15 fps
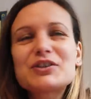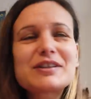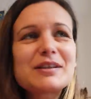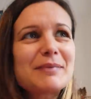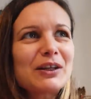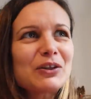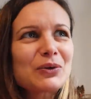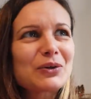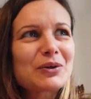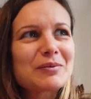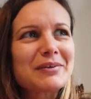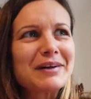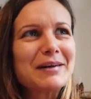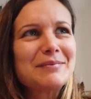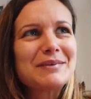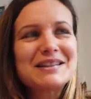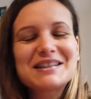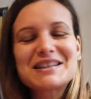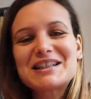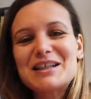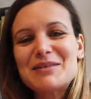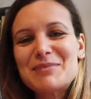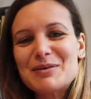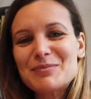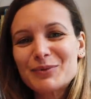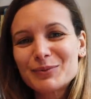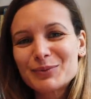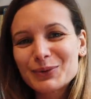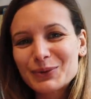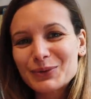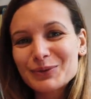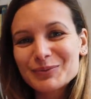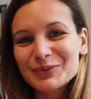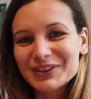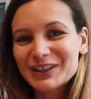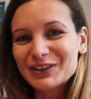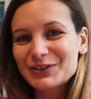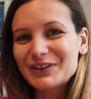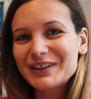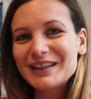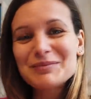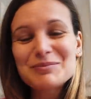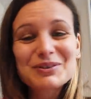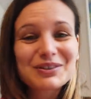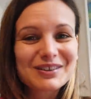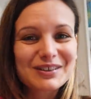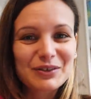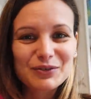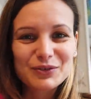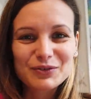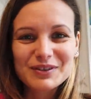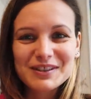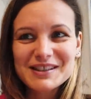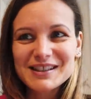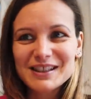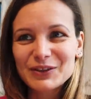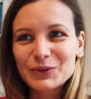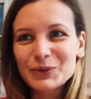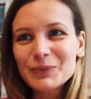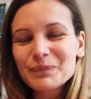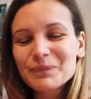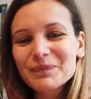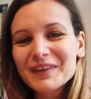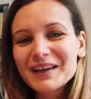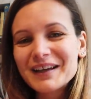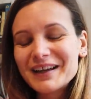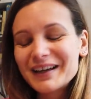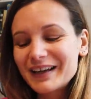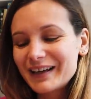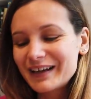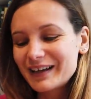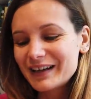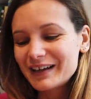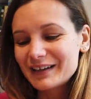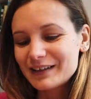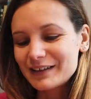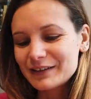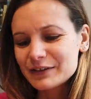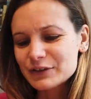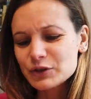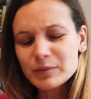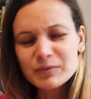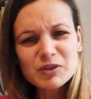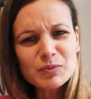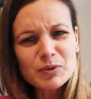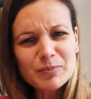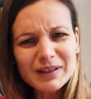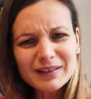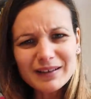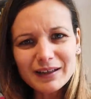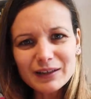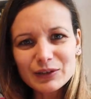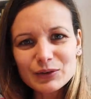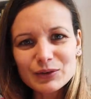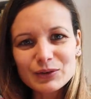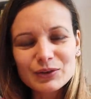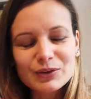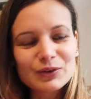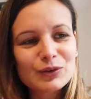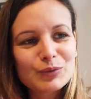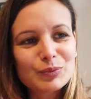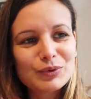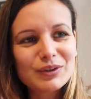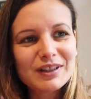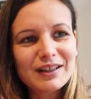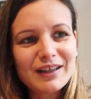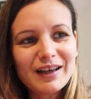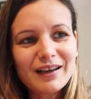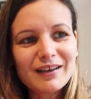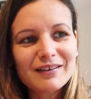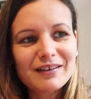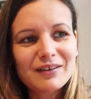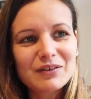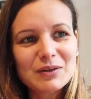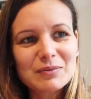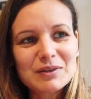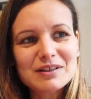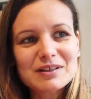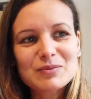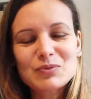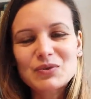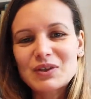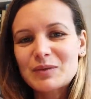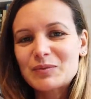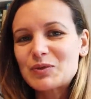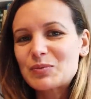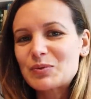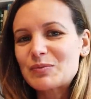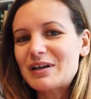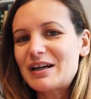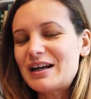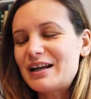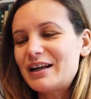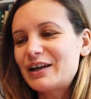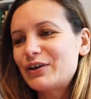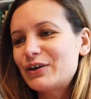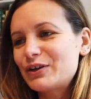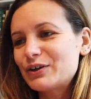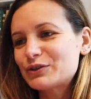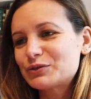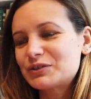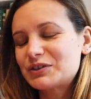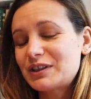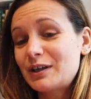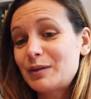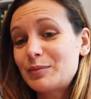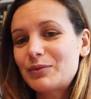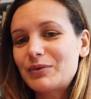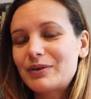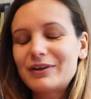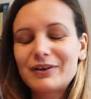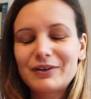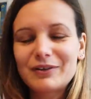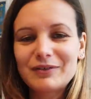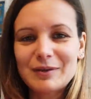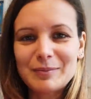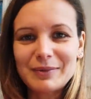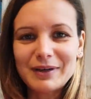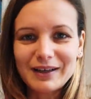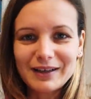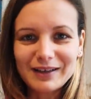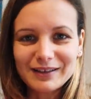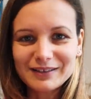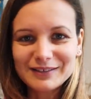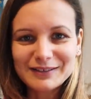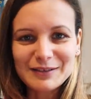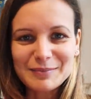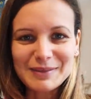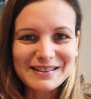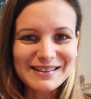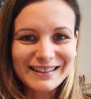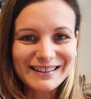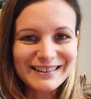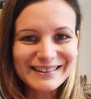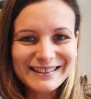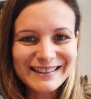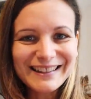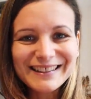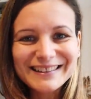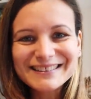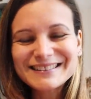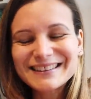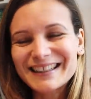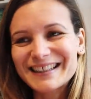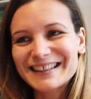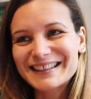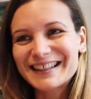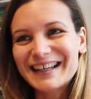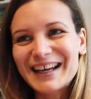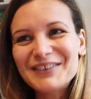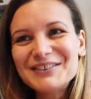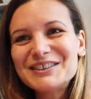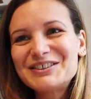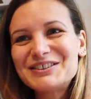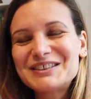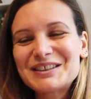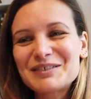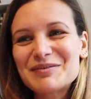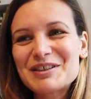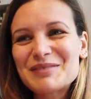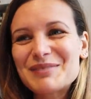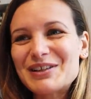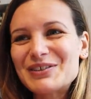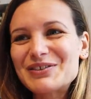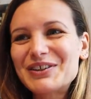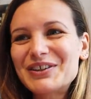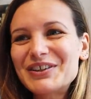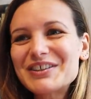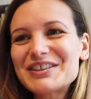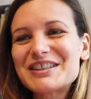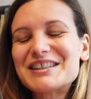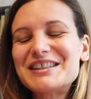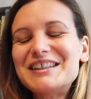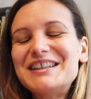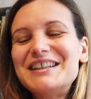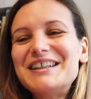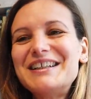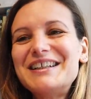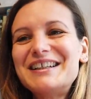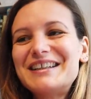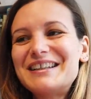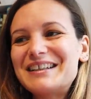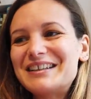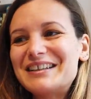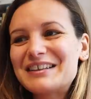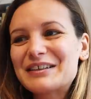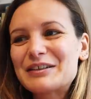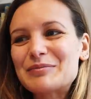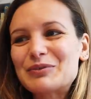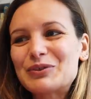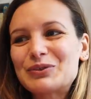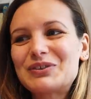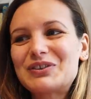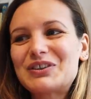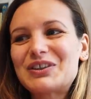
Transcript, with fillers: je ne sais pas trop comment l'appeler, si je l'appelle mon bureau ou mon atelier, puisque ça fait office des deux. Euh, je suis un petit peu patraque depuis hier euh, avec Maxime, on a un petit peu mal à la gorge, tout ça. Bon, alors on va pas, s'inquiéter, hein, c'est rien de grave, c'est juste un petit mal de gorge. Euh, comme,